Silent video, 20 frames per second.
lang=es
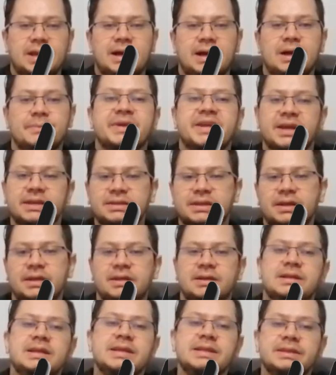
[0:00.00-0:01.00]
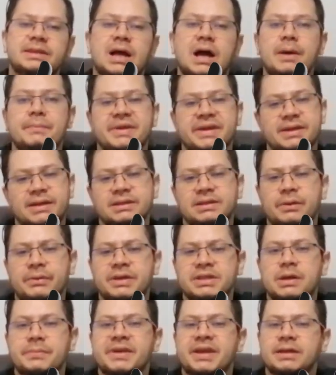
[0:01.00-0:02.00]
Hola, mi gente linda, mi
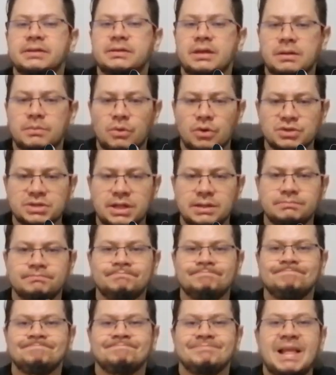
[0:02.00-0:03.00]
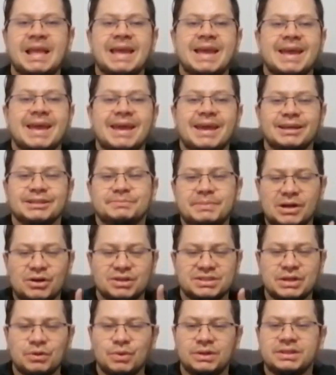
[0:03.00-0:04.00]
gente bella, mi gente hermosa.
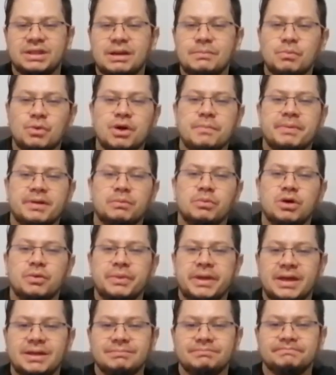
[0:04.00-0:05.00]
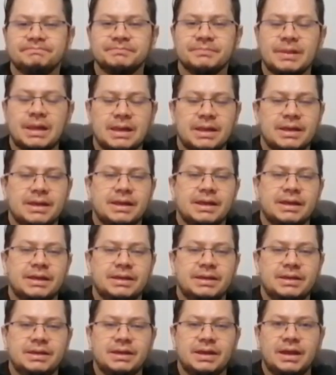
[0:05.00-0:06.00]
Espero que se encuentren muy, pero muy bien.
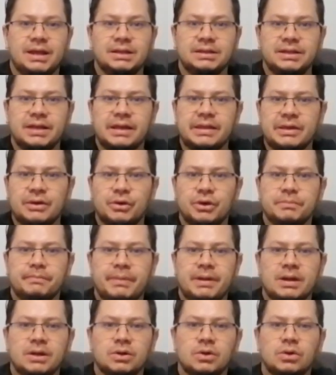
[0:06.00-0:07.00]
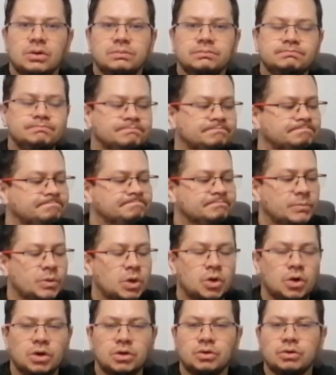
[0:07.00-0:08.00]
Y el día de hoy vengo
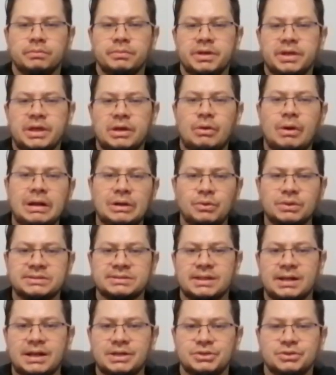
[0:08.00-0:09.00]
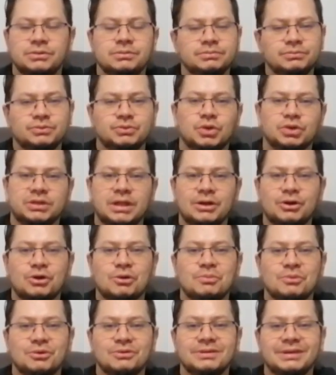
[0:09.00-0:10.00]
con un video algo extraño, no
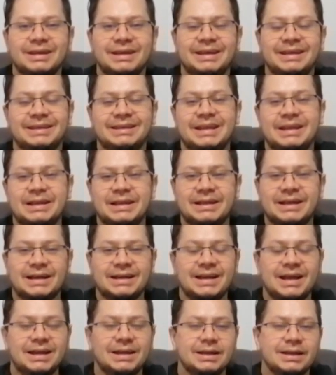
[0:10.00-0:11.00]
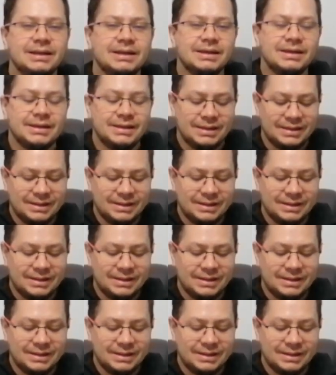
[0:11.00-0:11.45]
tan común en el canal.